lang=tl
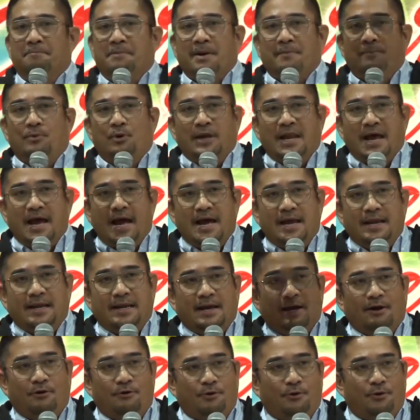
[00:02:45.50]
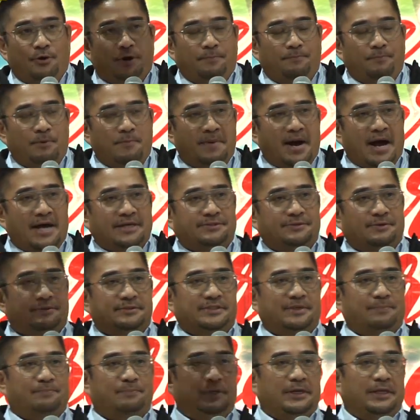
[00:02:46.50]
Pagmula na ako'y pumasok
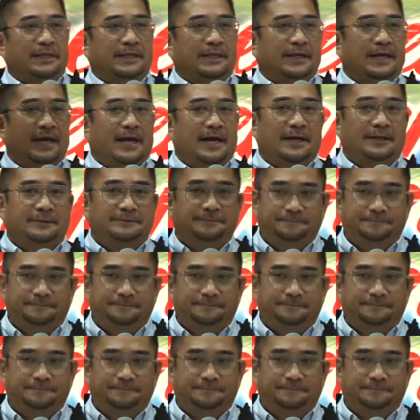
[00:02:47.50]
sa politika,